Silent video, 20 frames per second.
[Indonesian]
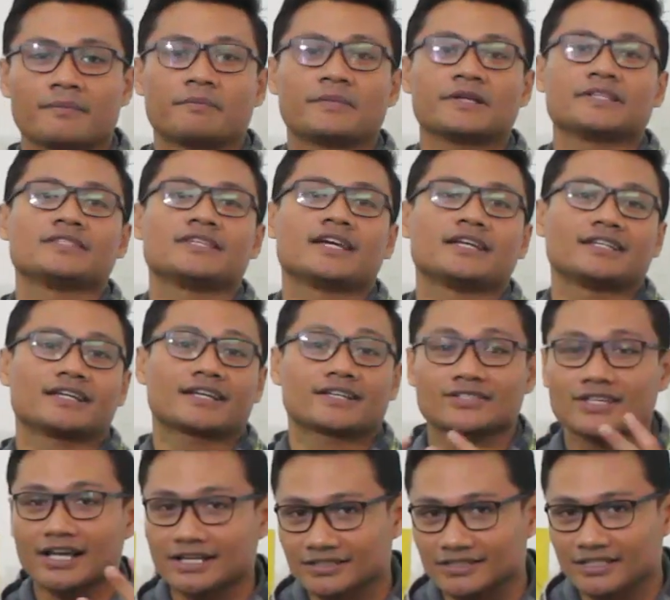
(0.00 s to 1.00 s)
menjadi
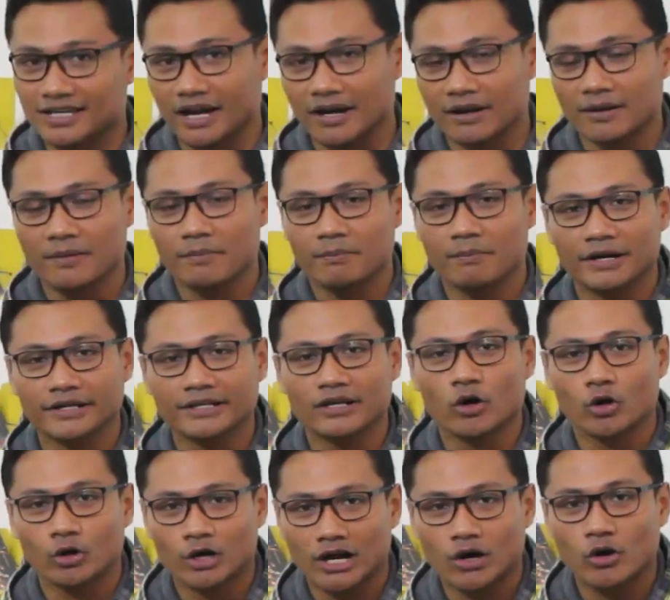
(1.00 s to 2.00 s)
kesaksian bagi
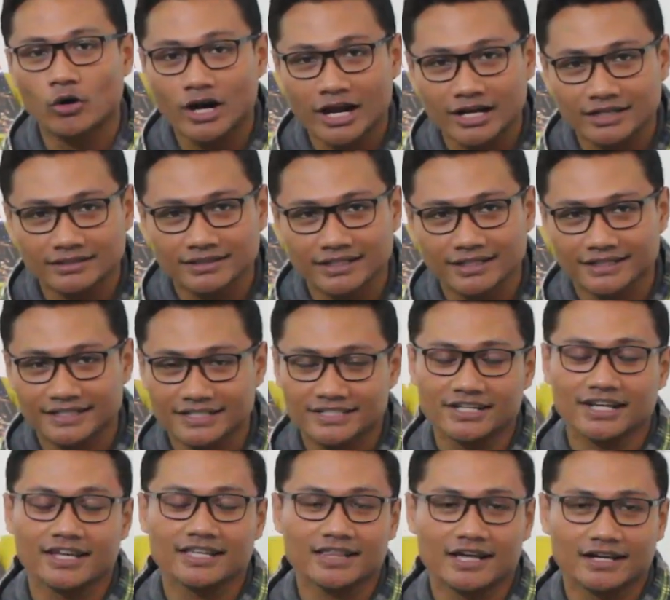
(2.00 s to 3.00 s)
orang-orang di
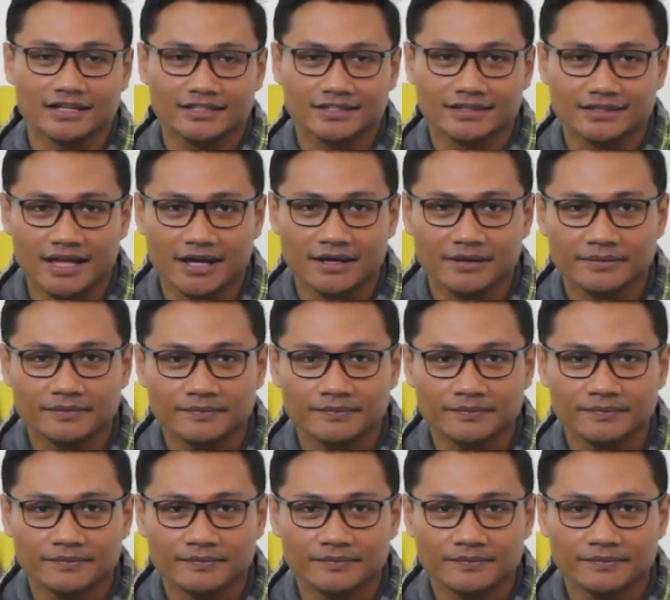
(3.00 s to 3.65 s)
sekitar kita.